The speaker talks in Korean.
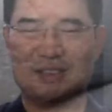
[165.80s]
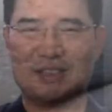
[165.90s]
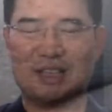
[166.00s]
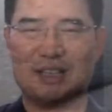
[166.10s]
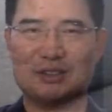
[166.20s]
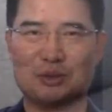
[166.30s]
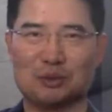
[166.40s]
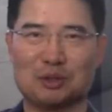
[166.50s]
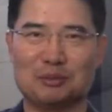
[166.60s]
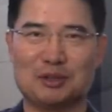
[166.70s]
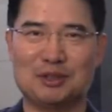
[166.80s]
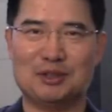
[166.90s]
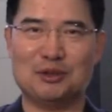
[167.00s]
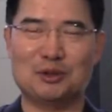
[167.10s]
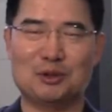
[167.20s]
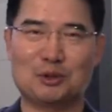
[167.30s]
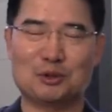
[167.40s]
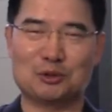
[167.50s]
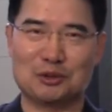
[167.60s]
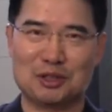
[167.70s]
사랑하는 성도님들
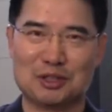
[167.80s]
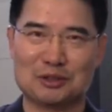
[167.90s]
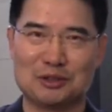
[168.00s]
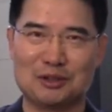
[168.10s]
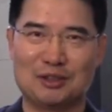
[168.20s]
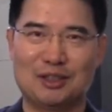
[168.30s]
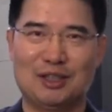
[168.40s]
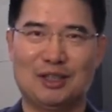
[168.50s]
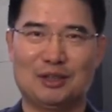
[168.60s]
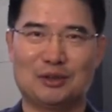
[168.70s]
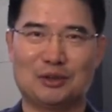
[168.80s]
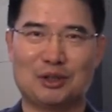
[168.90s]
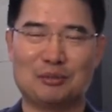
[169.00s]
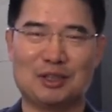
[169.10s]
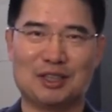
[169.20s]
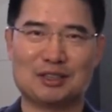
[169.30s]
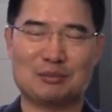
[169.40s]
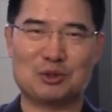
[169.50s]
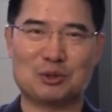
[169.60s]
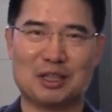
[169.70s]
오늘도 주 안에서 또 여러분들의
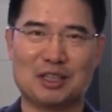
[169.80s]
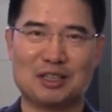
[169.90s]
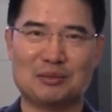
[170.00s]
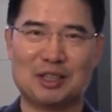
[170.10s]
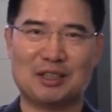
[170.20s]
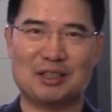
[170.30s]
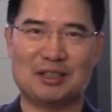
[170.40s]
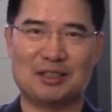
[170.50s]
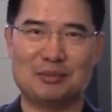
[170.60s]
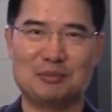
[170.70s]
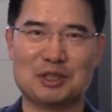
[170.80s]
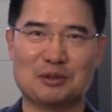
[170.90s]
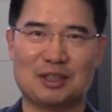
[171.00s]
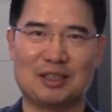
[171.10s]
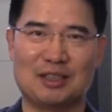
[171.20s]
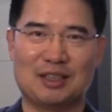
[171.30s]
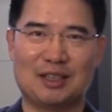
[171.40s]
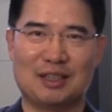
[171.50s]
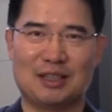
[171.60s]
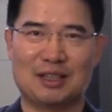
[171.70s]
삶 속에 하나님의 임재와
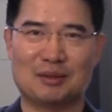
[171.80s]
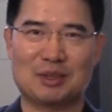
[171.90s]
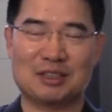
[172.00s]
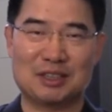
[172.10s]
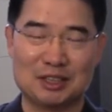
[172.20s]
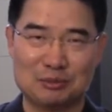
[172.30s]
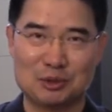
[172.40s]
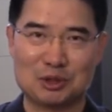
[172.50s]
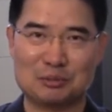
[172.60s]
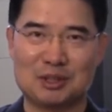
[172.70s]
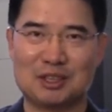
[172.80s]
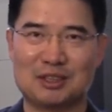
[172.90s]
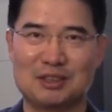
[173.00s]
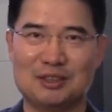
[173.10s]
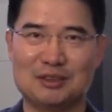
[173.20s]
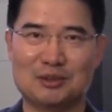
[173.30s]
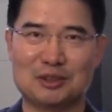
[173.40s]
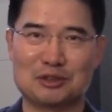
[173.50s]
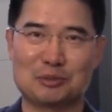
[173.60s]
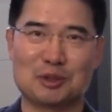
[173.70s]
하나님의 그 기름 부심이 있기를 또
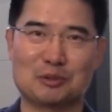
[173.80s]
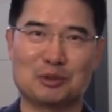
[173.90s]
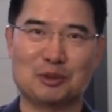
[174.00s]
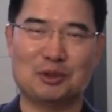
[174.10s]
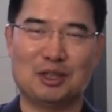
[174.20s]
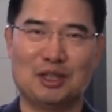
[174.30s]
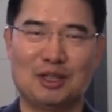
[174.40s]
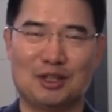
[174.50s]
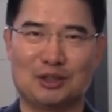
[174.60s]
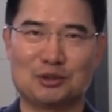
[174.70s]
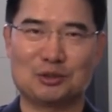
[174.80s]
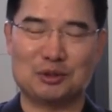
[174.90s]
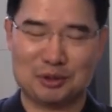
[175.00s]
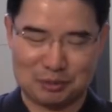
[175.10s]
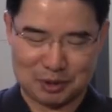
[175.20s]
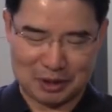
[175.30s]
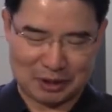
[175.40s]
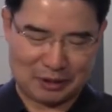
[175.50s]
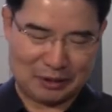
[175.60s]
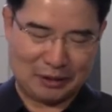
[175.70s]
예수님 이름으로 어,
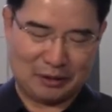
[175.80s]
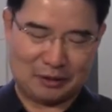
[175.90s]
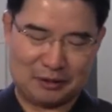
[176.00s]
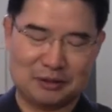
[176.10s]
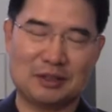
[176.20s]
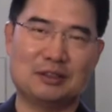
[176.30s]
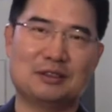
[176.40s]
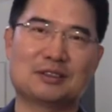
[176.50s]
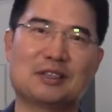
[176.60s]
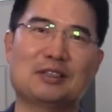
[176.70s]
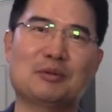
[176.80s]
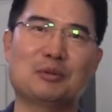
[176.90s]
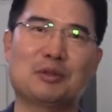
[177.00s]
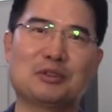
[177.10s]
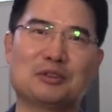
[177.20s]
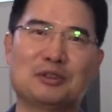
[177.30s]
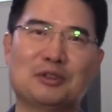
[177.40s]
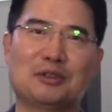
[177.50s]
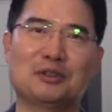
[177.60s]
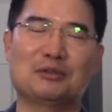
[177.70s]
축원드립니다. 어, 인생을 살다
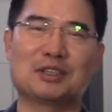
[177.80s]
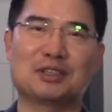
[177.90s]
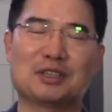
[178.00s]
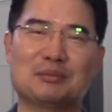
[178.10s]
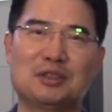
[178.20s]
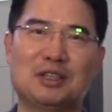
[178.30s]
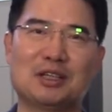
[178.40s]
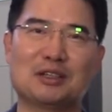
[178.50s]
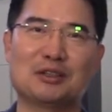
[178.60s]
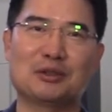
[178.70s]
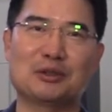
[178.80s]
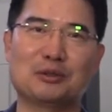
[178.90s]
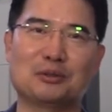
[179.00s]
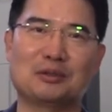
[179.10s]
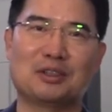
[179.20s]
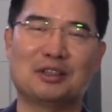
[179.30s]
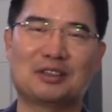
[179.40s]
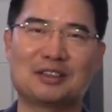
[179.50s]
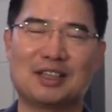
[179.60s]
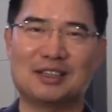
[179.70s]
보면은요 우리가 참 이해하기 어려운
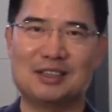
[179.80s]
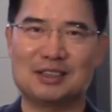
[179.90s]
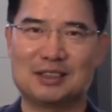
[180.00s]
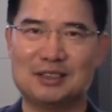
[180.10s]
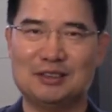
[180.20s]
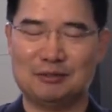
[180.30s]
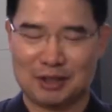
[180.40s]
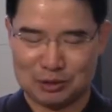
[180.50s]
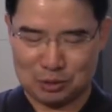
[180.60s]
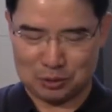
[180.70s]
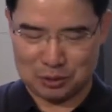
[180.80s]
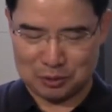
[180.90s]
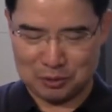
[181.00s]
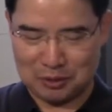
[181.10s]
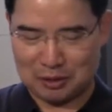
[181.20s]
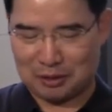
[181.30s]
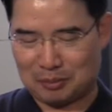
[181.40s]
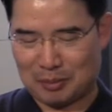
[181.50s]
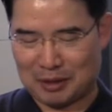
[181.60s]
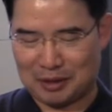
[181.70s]
어, 그러한 일들을 우리가 종종
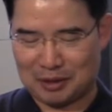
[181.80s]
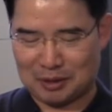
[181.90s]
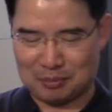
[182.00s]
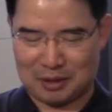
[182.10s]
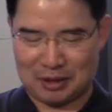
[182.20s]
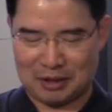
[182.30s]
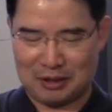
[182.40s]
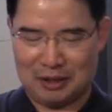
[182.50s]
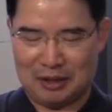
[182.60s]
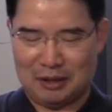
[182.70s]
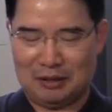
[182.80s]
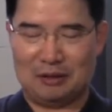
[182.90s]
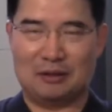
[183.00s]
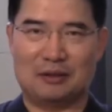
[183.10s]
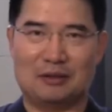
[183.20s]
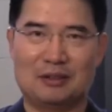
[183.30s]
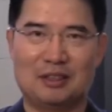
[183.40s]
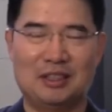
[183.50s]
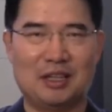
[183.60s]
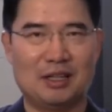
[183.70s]
만나게 됩니다.
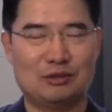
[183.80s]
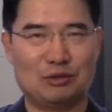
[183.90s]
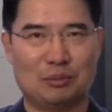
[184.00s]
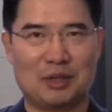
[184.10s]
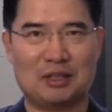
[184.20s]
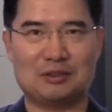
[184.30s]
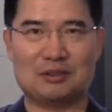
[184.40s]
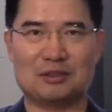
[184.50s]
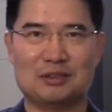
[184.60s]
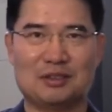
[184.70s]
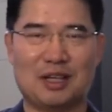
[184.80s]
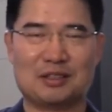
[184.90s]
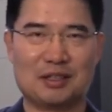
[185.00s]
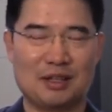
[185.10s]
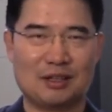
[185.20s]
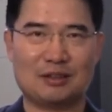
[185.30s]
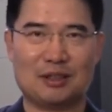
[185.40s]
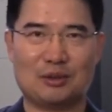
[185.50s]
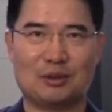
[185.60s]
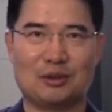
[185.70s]
이해할 수 없다는 것은 내
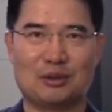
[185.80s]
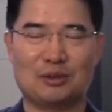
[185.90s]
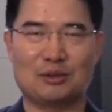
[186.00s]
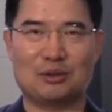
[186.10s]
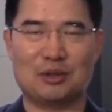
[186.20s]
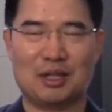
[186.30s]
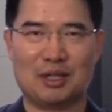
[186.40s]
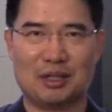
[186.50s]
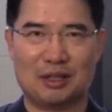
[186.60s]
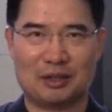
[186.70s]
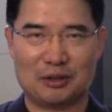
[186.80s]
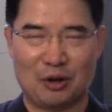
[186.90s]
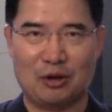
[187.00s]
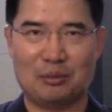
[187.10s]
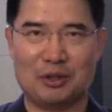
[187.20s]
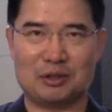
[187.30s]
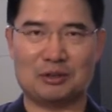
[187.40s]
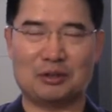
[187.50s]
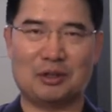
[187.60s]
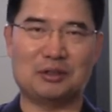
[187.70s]
생각대로 또 내 경험에
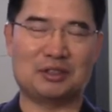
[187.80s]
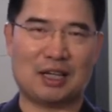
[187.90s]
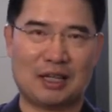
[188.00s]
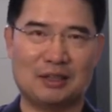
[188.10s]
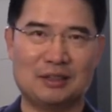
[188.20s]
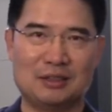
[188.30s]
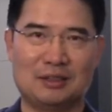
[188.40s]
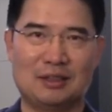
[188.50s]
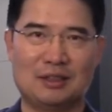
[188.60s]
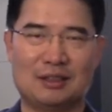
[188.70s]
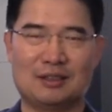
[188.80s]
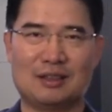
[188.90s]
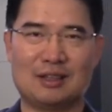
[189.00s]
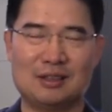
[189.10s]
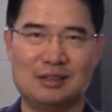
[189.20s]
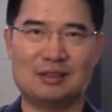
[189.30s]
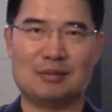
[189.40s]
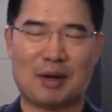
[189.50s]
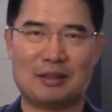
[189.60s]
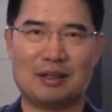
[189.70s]
의해서 되어지지 않는 그러한 일들을
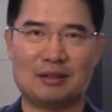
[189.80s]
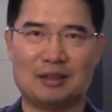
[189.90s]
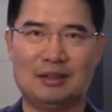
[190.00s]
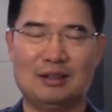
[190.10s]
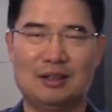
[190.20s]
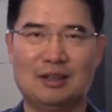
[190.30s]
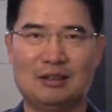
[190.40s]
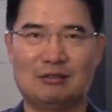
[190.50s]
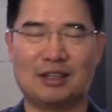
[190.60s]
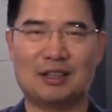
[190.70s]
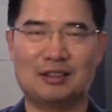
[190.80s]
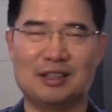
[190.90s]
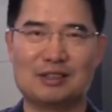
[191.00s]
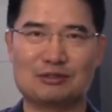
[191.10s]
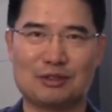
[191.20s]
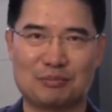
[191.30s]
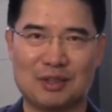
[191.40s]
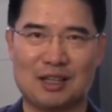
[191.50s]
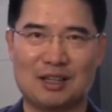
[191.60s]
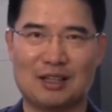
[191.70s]
만날 때 우리가 이해할 수
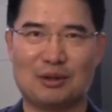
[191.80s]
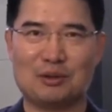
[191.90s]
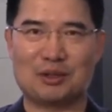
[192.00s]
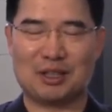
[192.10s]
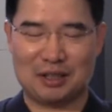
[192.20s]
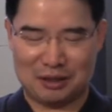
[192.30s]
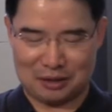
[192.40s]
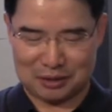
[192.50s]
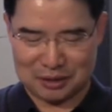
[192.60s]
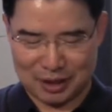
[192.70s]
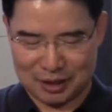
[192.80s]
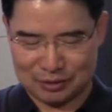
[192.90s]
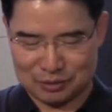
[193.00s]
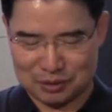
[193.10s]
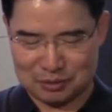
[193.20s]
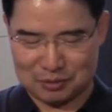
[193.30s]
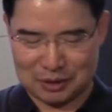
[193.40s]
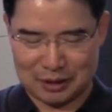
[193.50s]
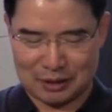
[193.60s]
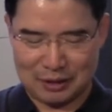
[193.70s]
없다라고 그렇게 생각할 수
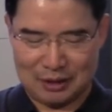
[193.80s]
있습니다.